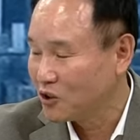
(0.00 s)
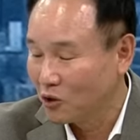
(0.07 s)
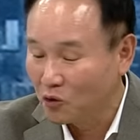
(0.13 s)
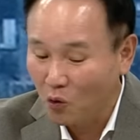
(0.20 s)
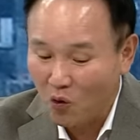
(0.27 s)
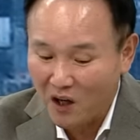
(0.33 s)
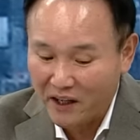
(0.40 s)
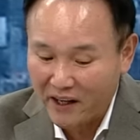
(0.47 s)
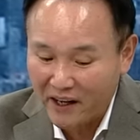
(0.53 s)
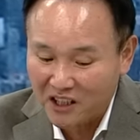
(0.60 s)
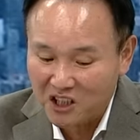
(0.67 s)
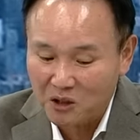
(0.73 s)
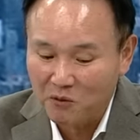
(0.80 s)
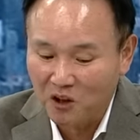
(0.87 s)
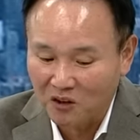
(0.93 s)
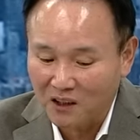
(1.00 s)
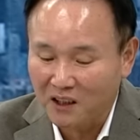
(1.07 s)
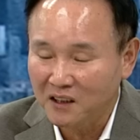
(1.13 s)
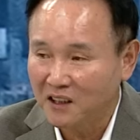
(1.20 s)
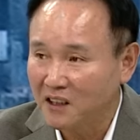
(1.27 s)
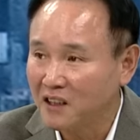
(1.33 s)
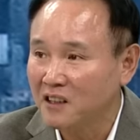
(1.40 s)
전동화의 핵심이었다
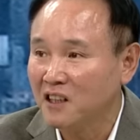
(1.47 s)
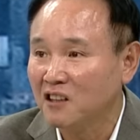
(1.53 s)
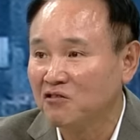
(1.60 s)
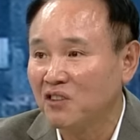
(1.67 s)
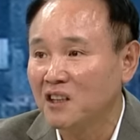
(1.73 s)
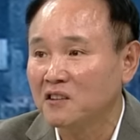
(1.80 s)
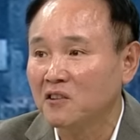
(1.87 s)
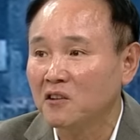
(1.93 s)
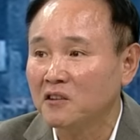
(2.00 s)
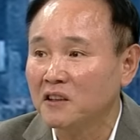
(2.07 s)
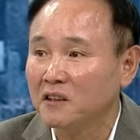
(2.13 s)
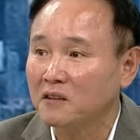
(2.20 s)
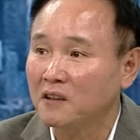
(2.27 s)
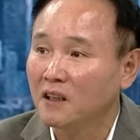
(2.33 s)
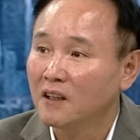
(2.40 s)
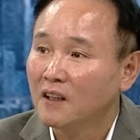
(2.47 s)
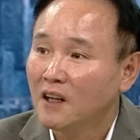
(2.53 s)
이렇게 얘기할 수가 오. 있는 건데요.